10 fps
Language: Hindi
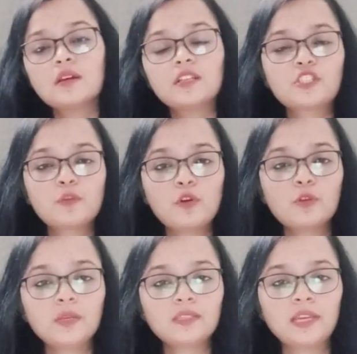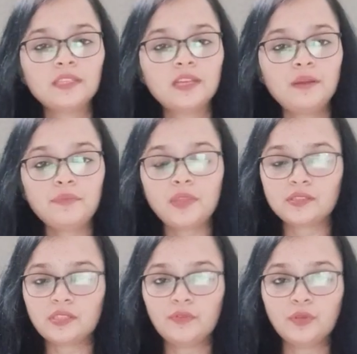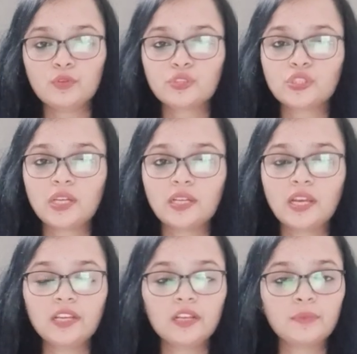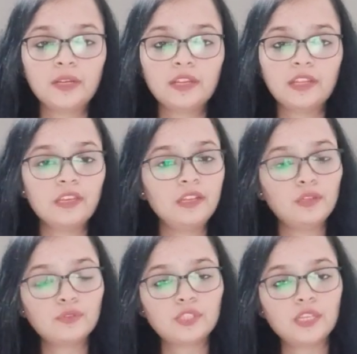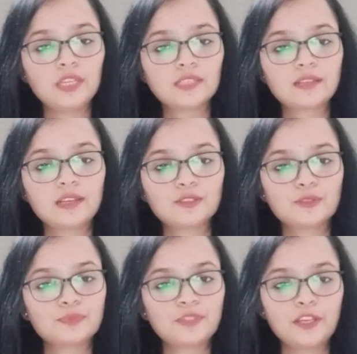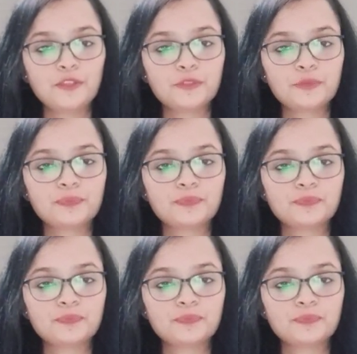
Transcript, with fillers: इस रिपोर्ट में इतना ही था ऐसे वीडियोस की जानकारी के लिए बने रहिए न्यूज सिंह के साथ थैंक यू